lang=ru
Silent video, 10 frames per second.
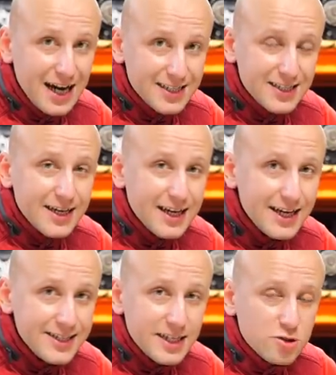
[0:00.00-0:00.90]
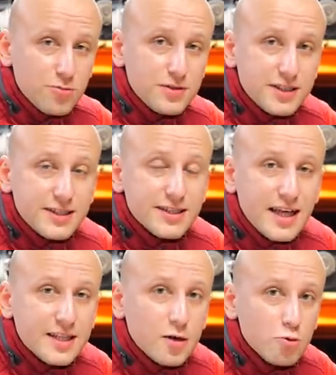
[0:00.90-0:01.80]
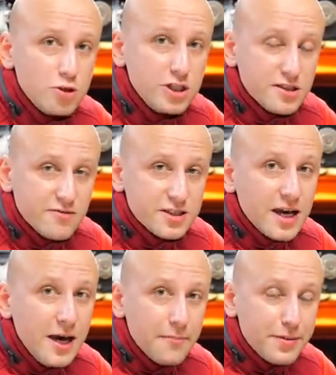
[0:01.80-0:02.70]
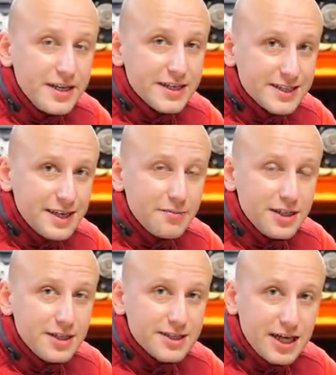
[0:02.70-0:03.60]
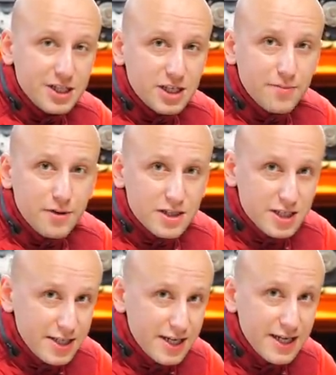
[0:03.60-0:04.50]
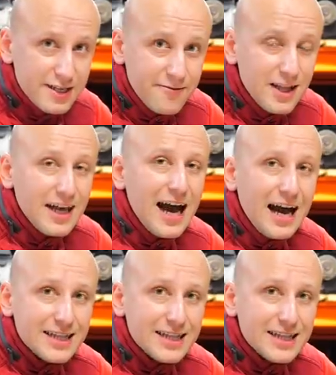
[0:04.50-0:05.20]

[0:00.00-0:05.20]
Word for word: разные. Эти особенности надо учитывать при замене датчика положения коленвала,